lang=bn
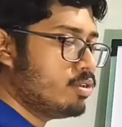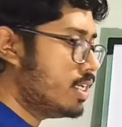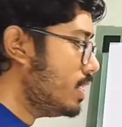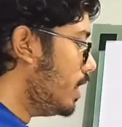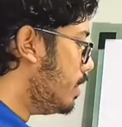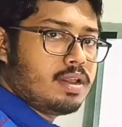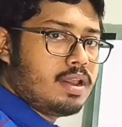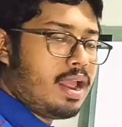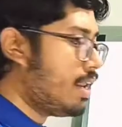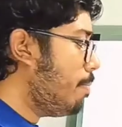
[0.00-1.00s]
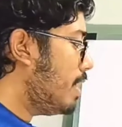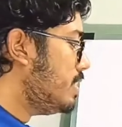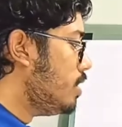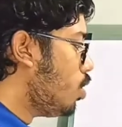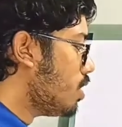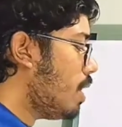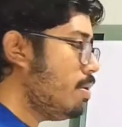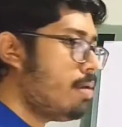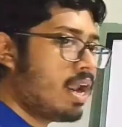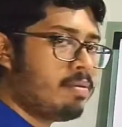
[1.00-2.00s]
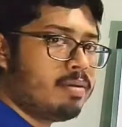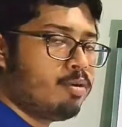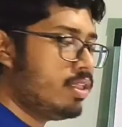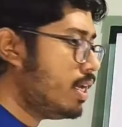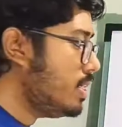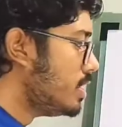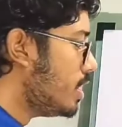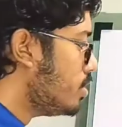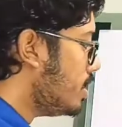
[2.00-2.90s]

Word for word: বোঝা যায় একটা বেসিক কথা আমি বারবার বলে থাকি সেটা হচ্ছে